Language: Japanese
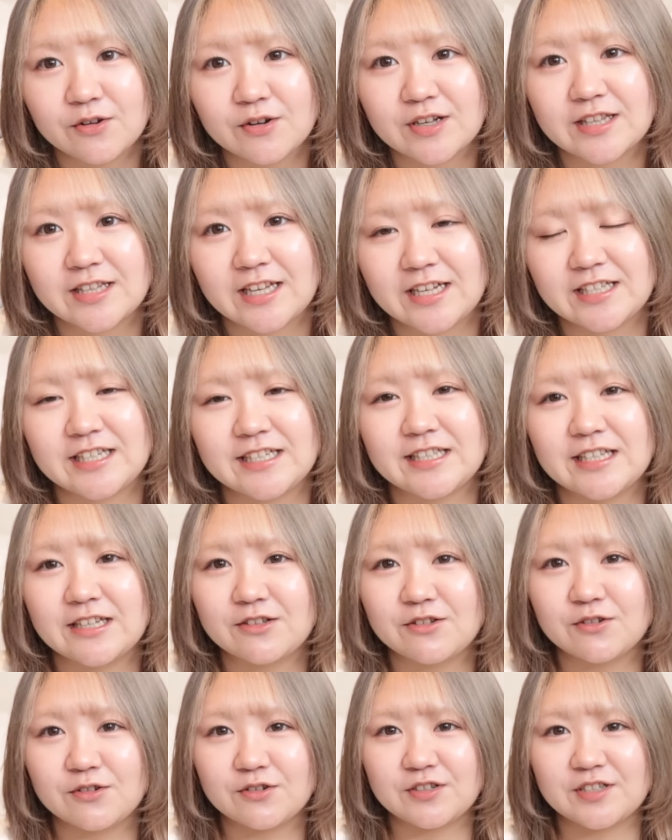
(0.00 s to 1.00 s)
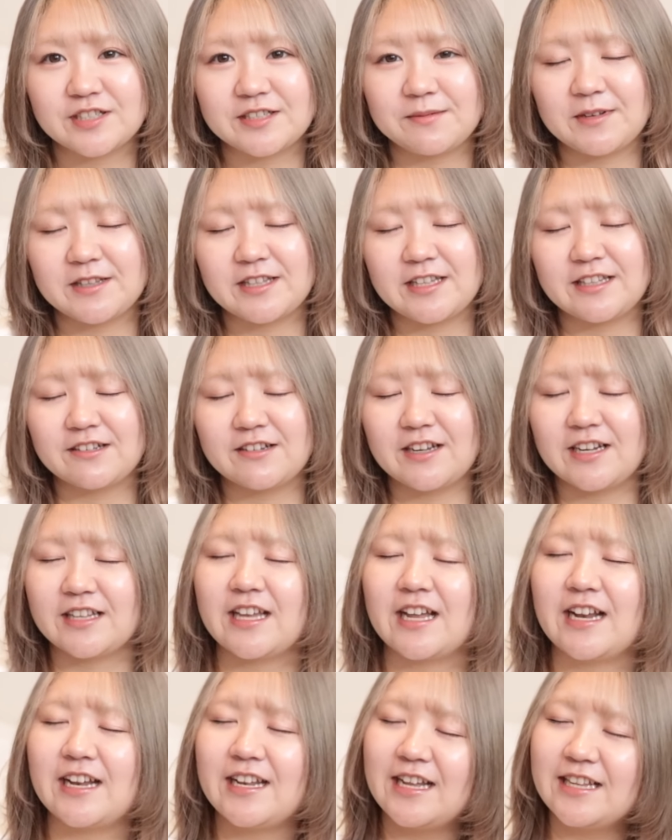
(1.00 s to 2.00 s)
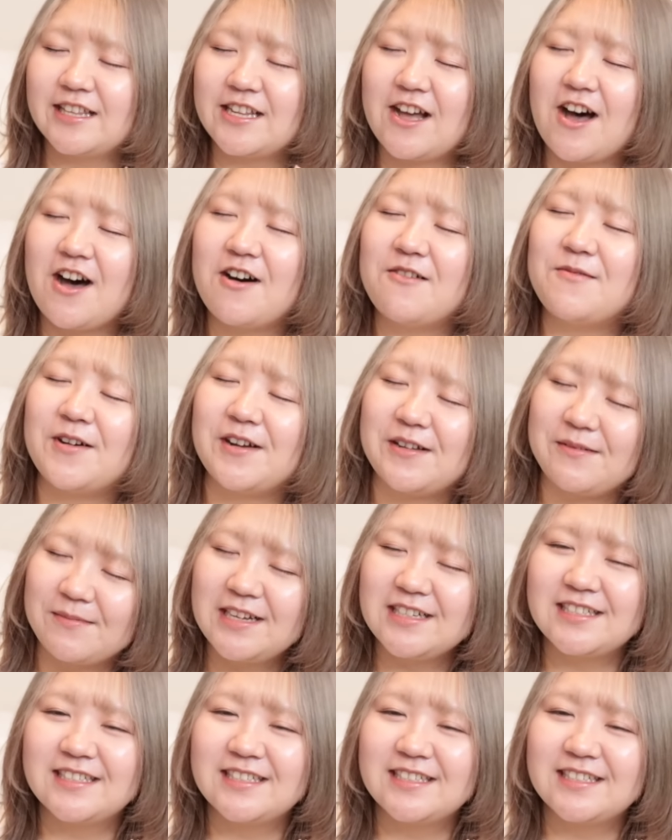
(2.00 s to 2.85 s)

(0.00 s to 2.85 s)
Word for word: よかったらチャンネル登録して待っててくれたらなと思いま